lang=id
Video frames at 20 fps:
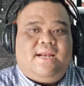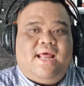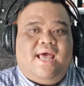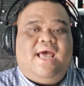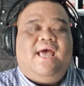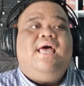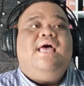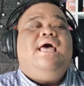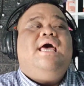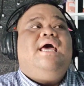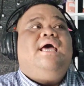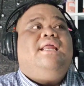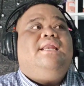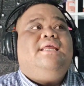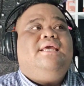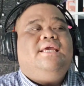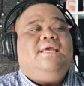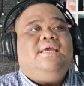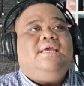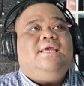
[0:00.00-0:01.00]
Nah
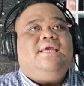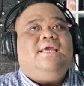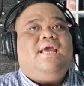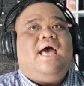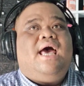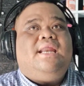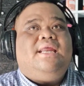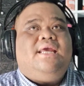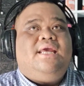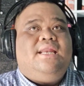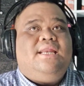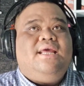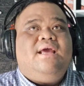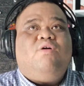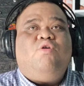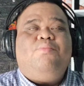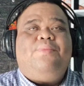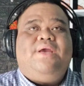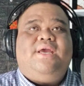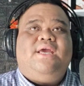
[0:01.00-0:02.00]
di hari ini
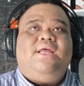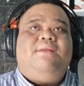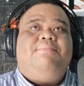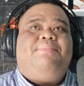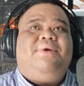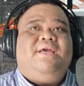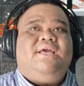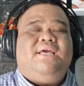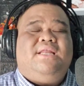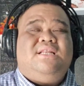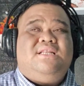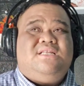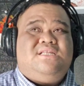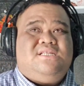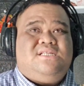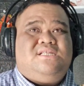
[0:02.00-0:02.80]
aku pengen pengen